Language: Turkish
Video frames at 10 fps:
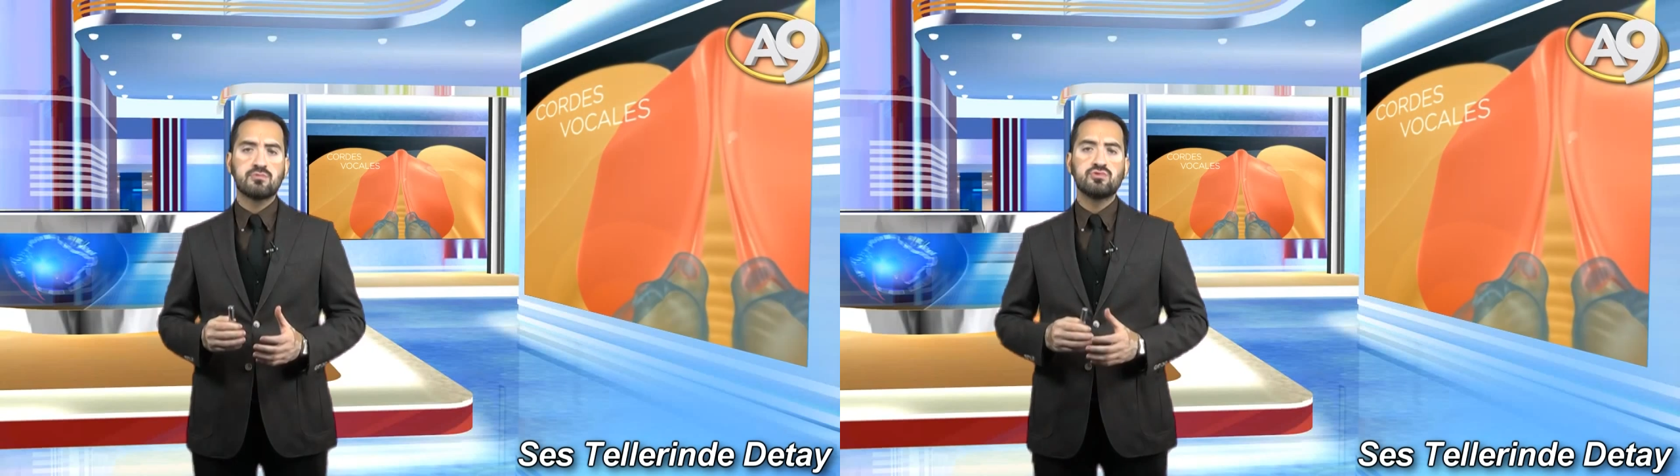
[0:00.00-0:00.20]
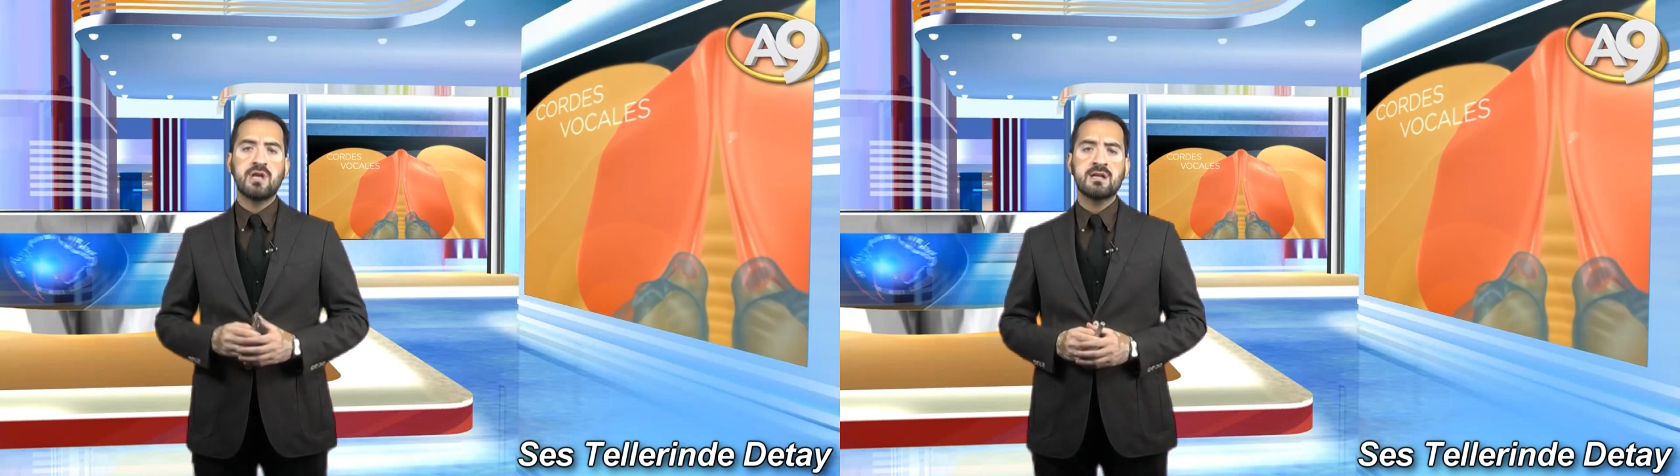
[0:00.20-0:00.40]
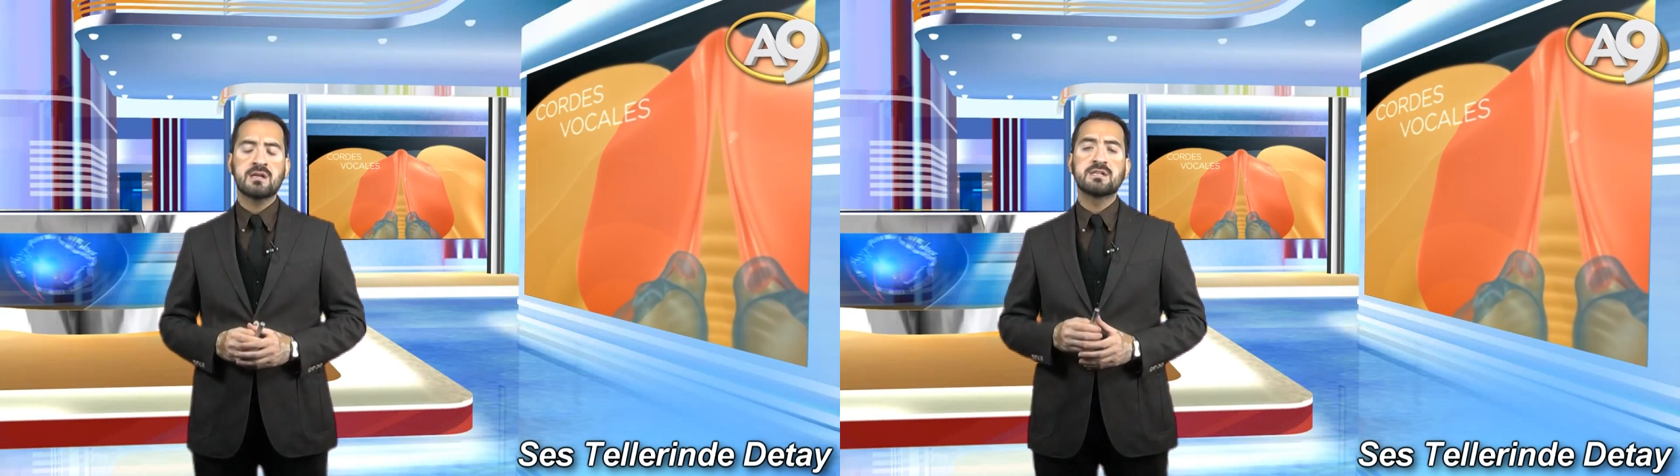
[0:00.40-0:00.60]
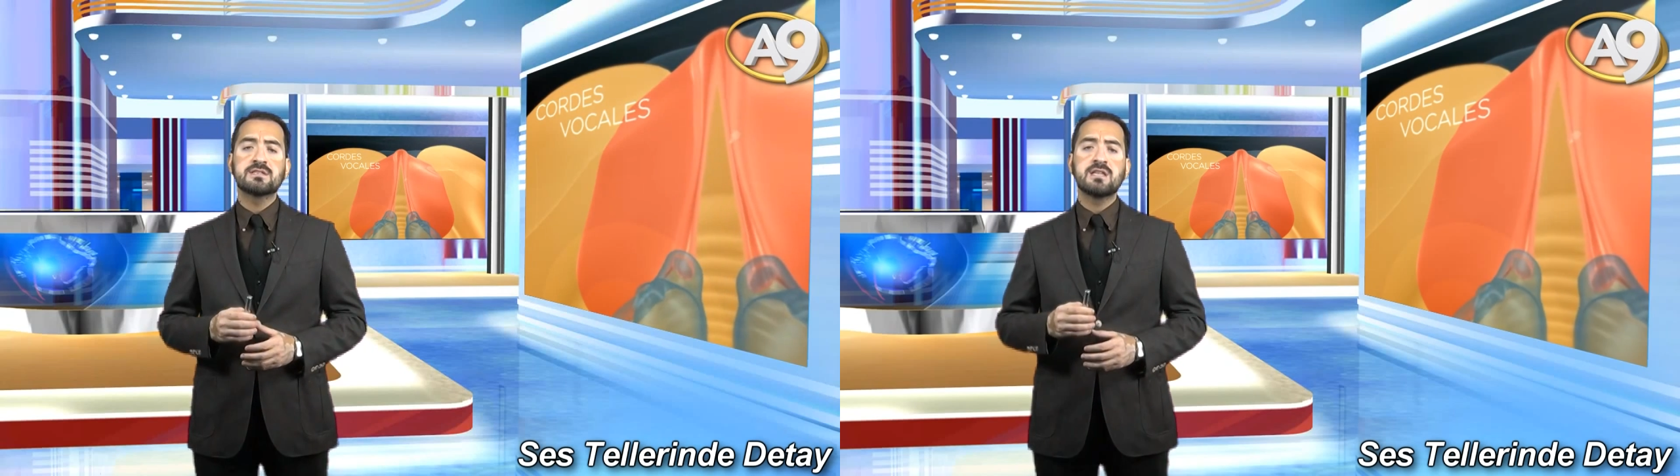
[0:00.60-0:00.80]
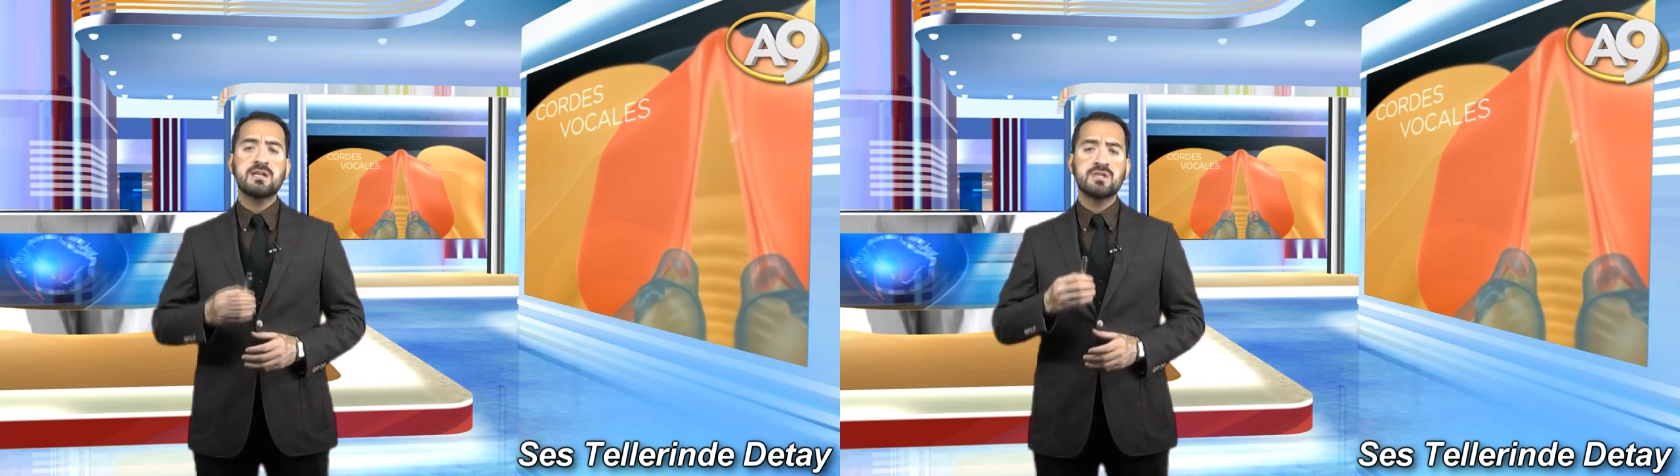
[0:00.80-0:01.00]
Bunlar
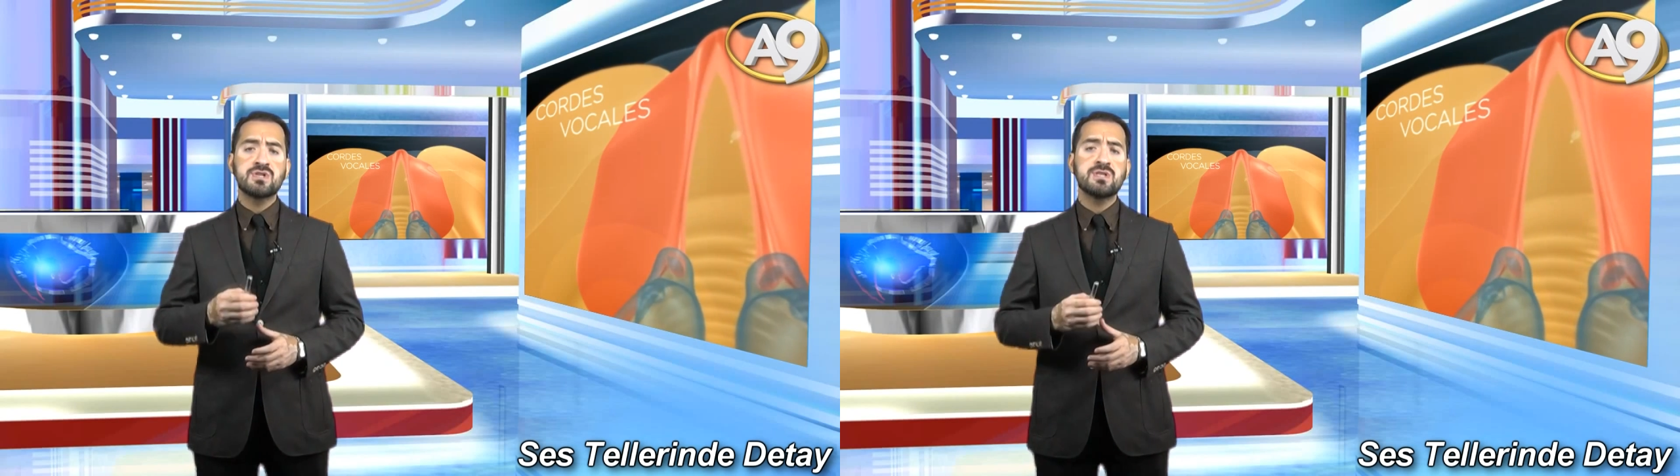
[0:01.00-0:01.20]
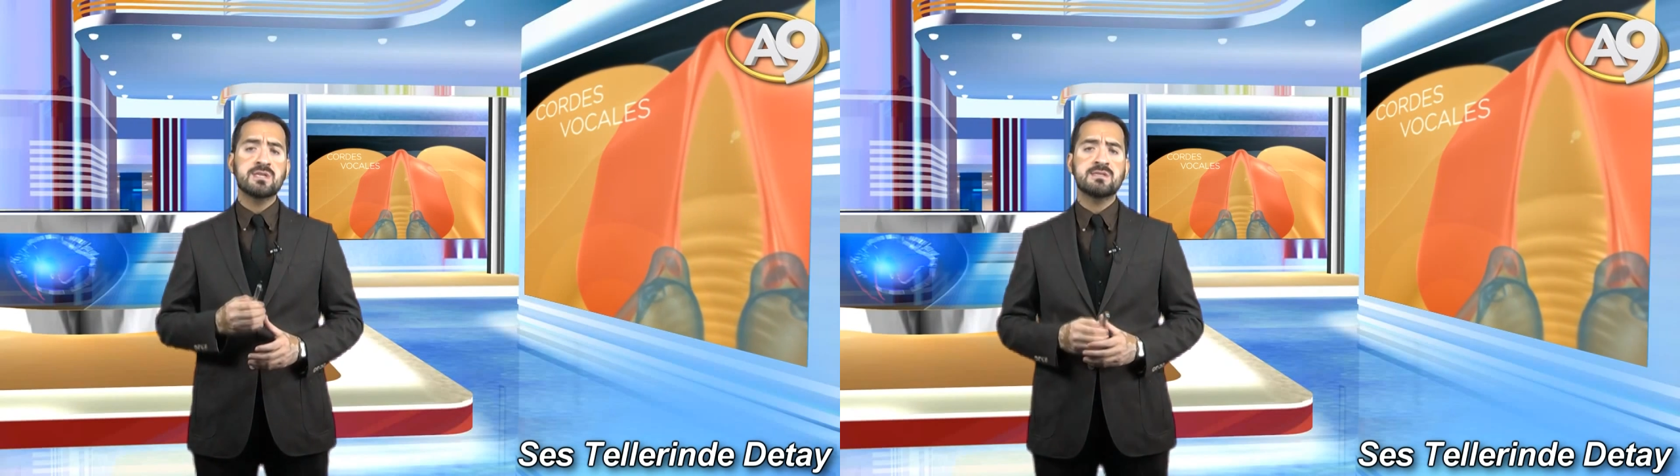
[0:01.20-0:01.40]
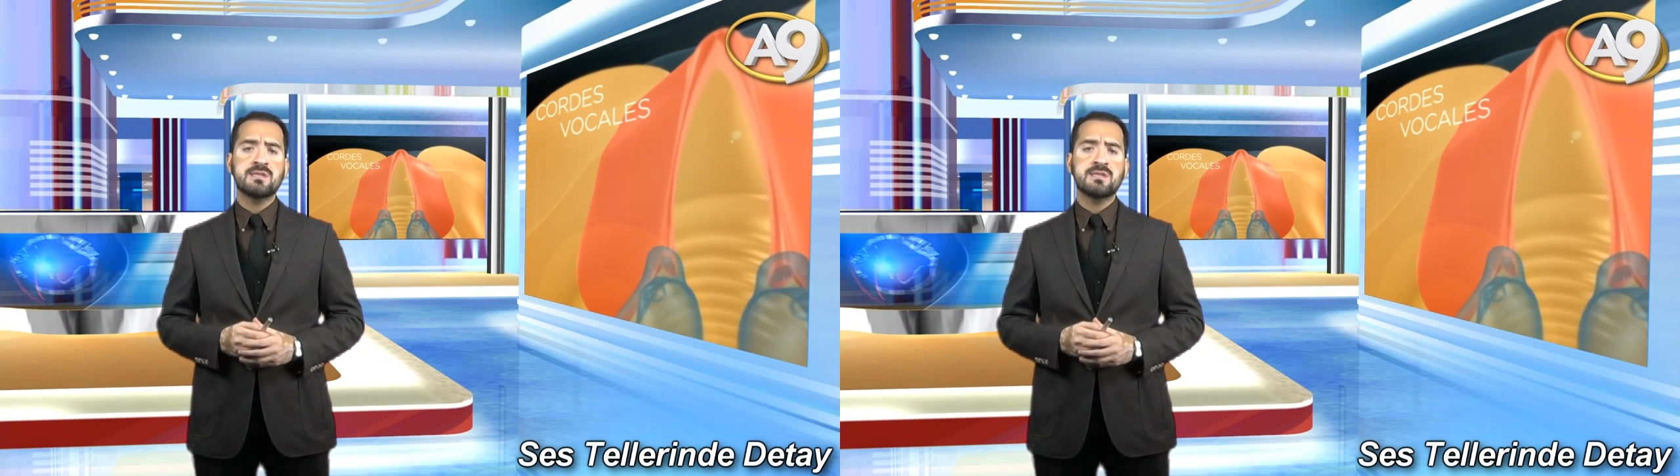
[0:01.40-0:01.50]
gırtlağın içindeki